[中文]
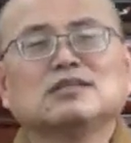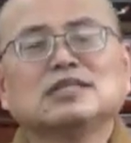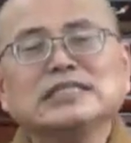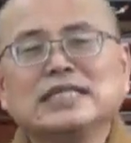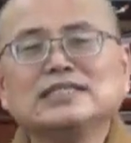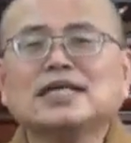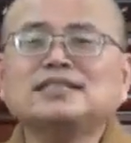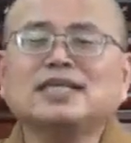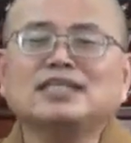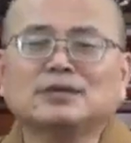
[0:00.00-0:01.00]
那现在
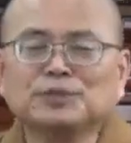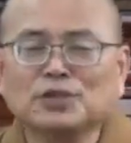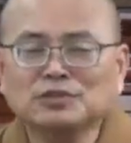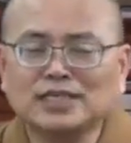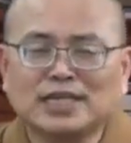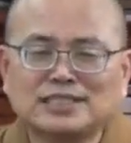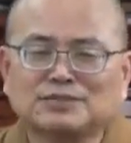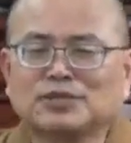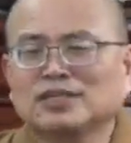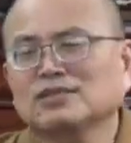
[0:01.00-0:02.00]
见合不同解了，怎
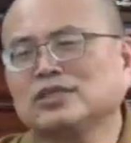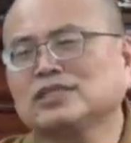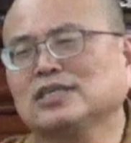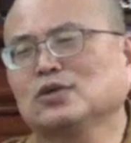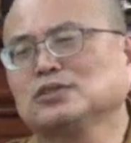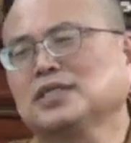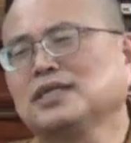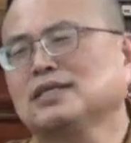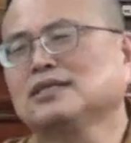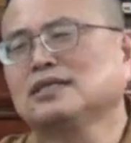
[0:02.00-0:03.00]
么能够理和同正
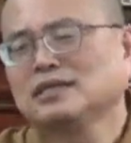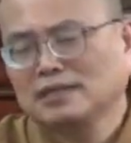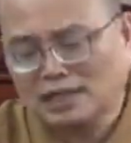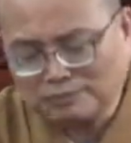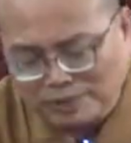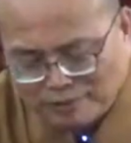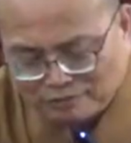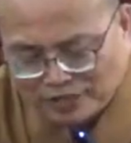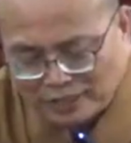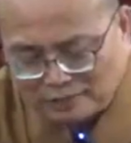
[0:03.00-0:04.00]
呢？啊，没办
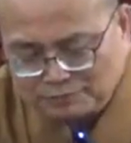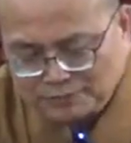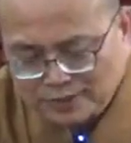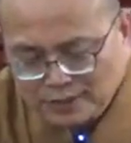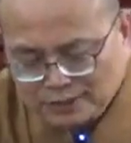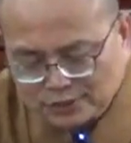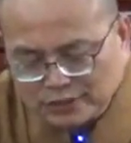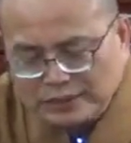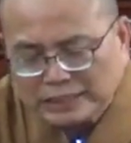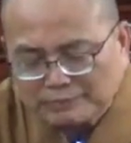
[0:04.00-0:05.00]
法了，所
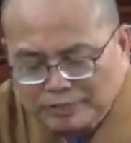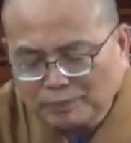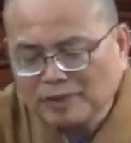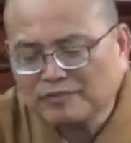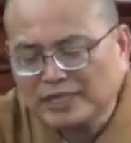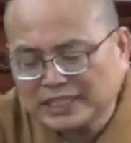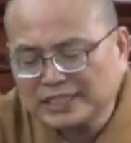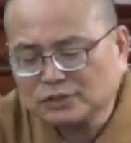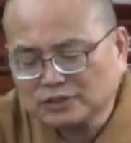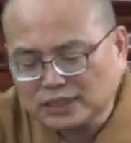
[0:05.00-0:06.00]
以没有办法利
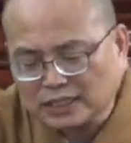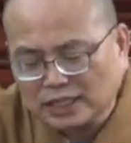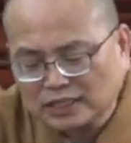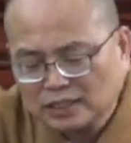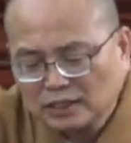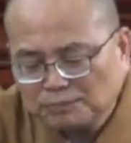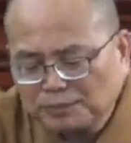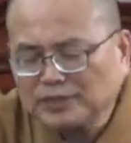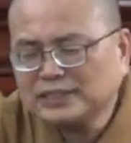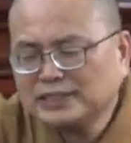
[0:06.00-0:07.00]
益众生啊，
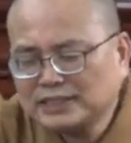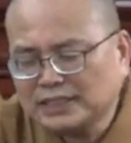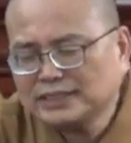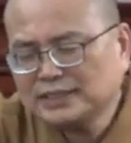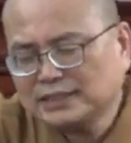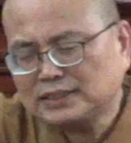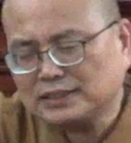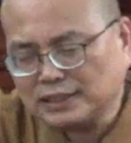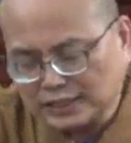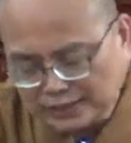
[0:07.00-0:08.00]
不能真实
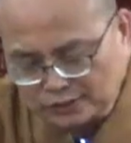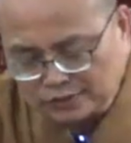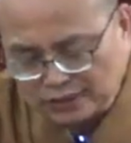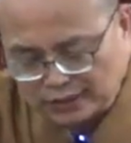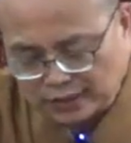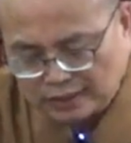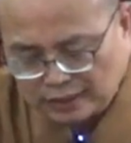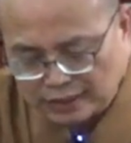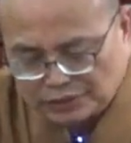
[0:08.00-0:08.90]
的利益众生啊，啊！